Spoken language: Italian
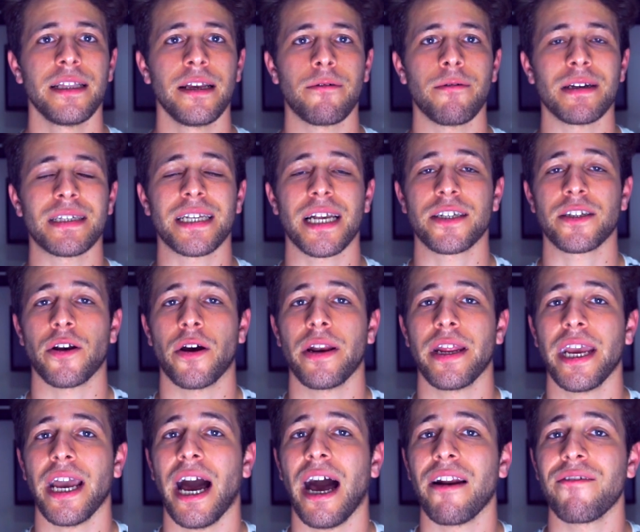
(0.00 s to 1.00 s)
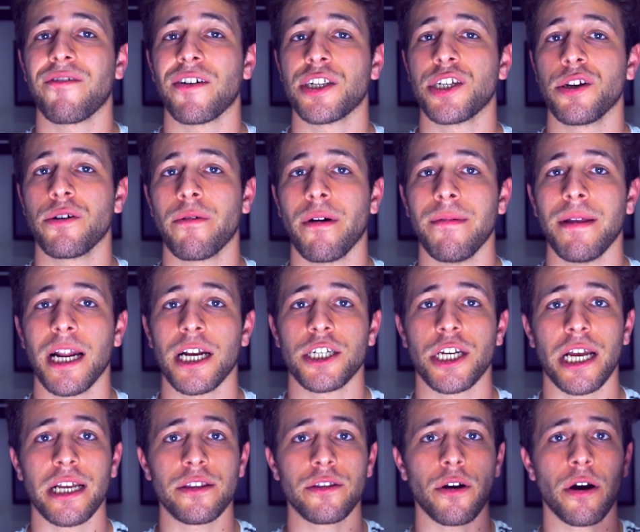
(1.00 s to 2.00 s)
di questa Sony Alpha
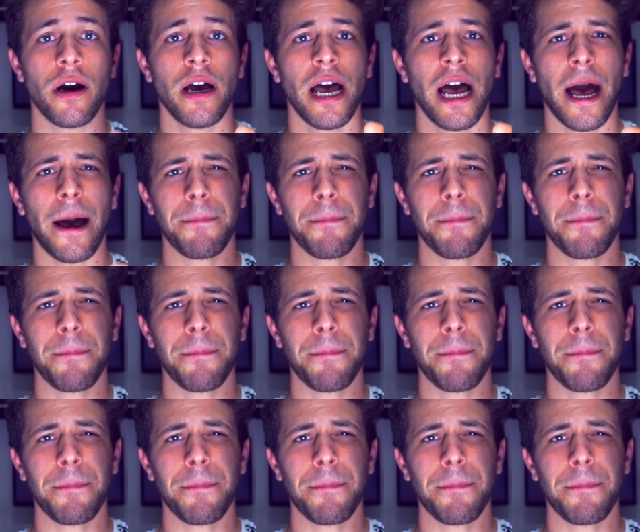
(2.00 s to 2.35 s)
5100.